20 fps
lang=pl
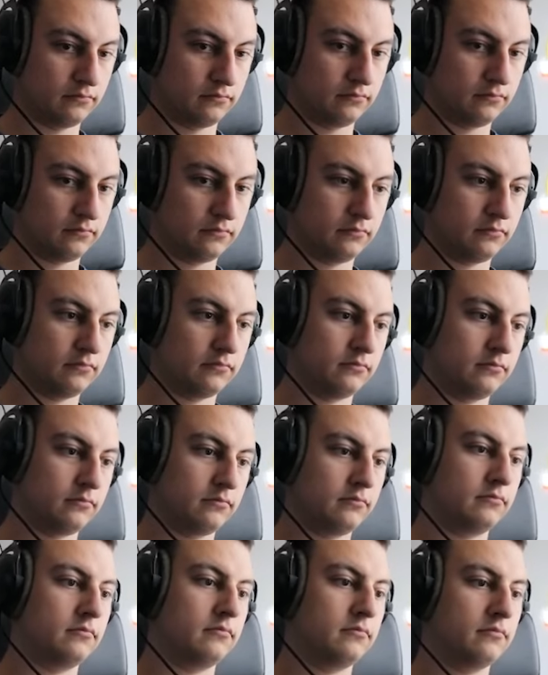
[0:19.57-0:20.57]
będą dzisiaj erny?
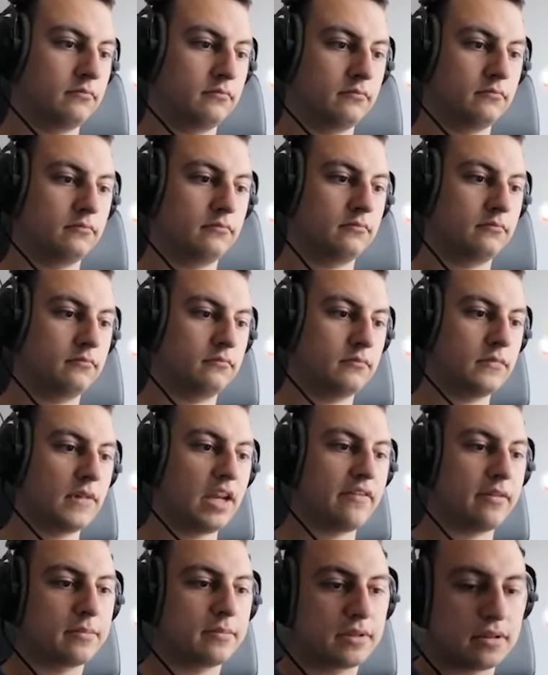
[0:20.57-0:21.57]

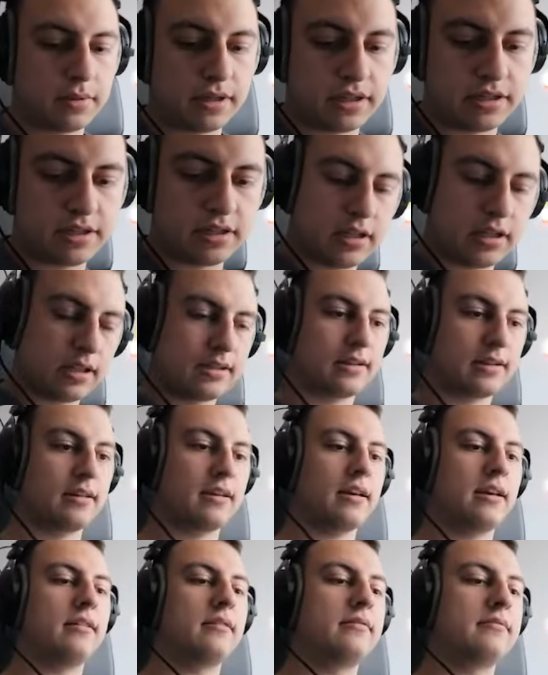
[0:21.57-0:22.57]
Nie wiem, zobaczy się, co
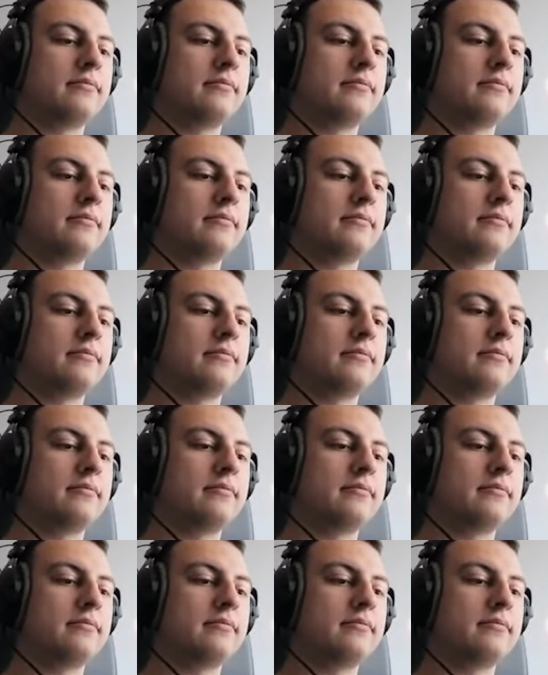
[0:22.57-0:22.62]
nie?